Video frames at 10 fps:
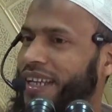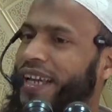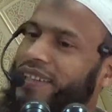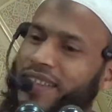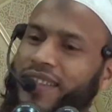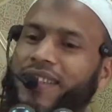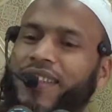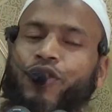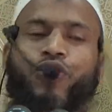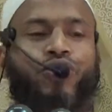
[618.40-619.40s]
এই
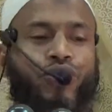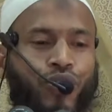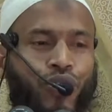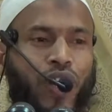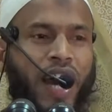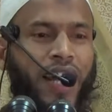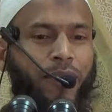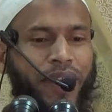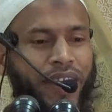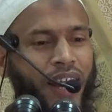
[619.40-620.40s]
জিনিসটা সত্য আল
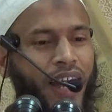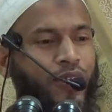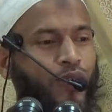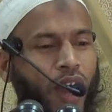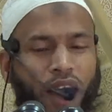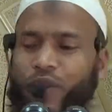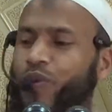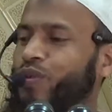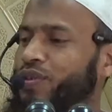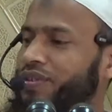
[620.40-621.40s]
মেয়ারাজ
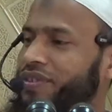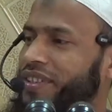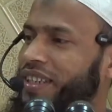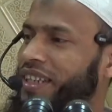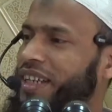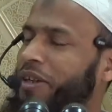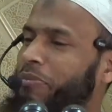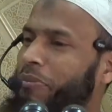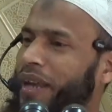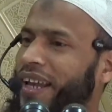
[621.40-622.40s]
হাক্কুন
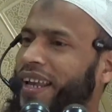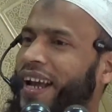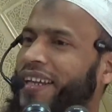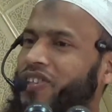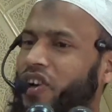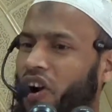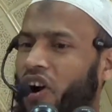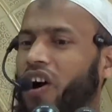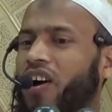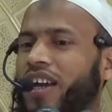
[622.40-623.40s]
মেয়ারাজ
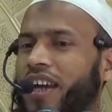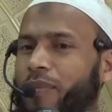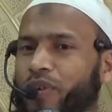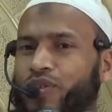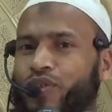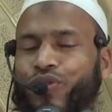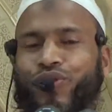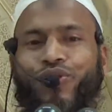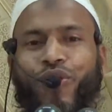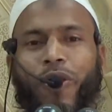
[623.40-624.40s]
হক এবং
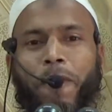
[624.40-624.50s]
সত্য